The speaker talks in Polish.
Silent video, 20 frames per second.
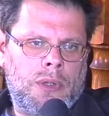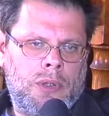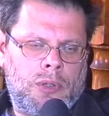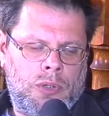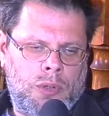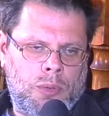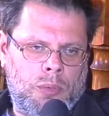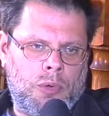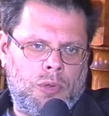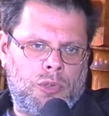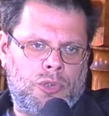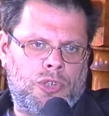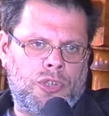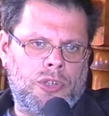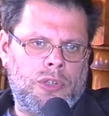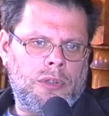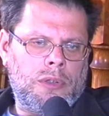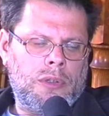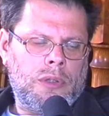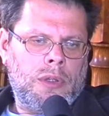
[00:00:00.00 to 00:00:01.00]
do
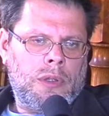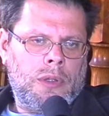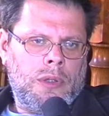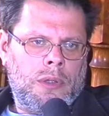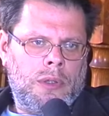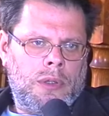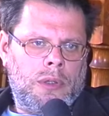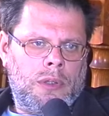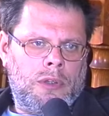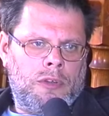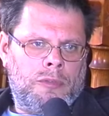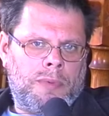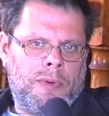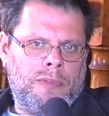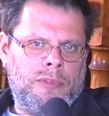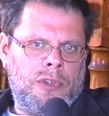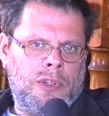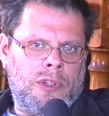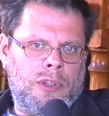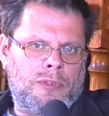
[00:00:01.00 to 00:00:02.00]
Łodzi i w
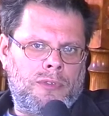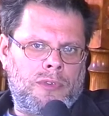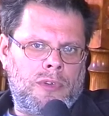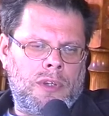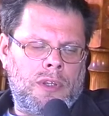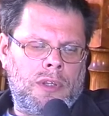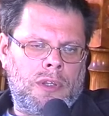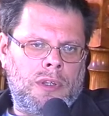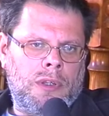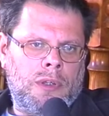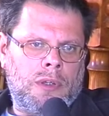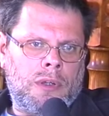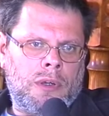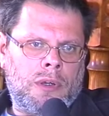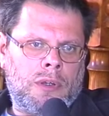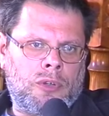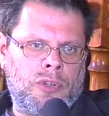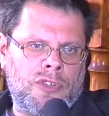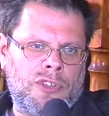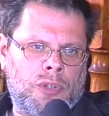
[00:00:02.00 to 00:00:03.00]
pewnej chwili
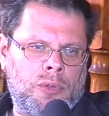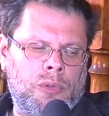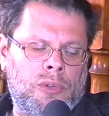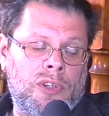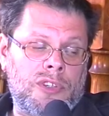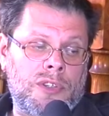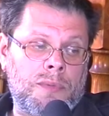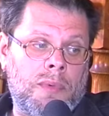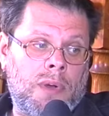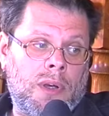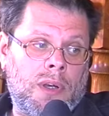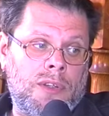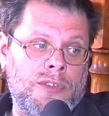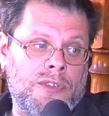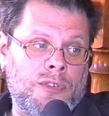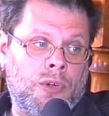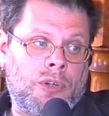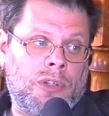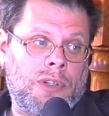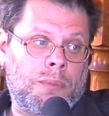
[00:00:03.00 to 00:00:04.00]
ktoś zaczął nas machać
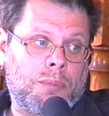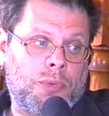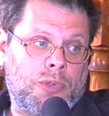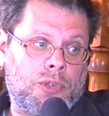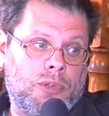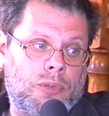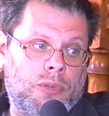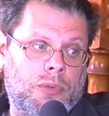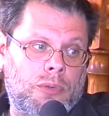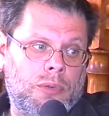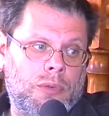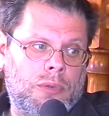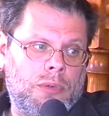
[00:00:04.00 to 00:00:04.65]
z okna pociągu.